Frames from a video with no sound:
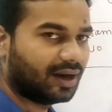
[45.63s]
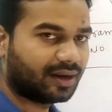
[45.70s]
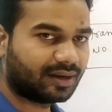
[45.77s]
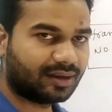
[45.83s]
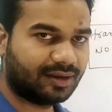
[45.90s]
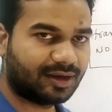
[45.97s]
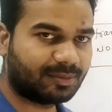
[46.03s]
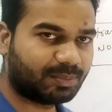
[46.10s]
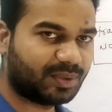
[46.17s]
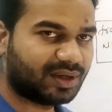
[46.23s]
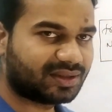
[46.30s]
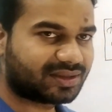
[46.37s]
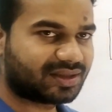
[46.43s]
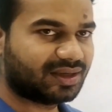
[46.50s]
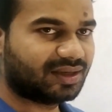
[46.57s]
हर एक
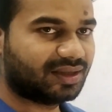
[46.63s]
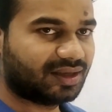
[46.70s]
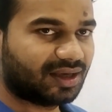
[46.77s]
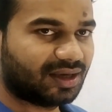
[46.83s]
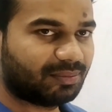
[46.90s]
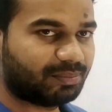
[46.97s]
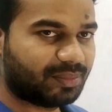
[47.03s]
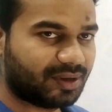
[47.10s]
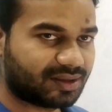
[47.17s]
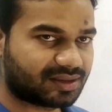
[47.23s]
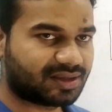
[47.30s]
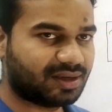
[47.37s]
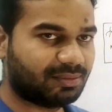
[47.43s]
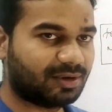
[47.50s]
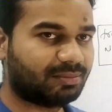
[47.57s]
पेज के लिए
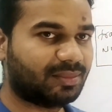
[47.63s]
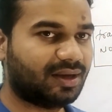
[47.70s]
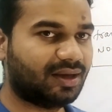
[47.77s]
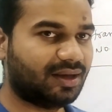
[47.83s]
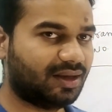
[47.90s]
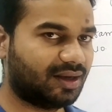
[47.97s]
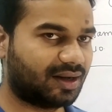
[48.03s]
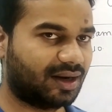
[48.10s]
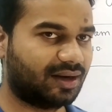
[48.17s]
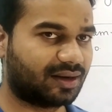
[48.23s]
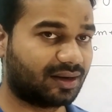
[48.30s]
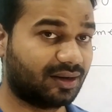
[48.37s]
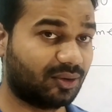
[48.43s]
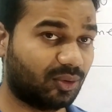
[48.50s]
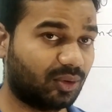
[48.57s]
पेज टेबल में एक
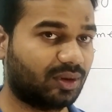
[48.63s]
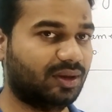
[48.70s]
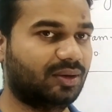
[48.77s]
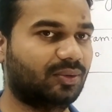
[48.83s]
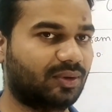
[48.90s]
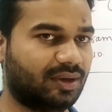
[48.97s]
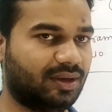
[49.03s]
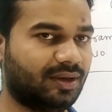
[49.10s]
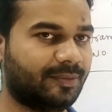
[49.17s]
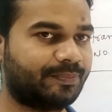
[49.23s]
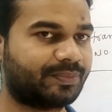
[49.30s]
एंट्री होगी होगी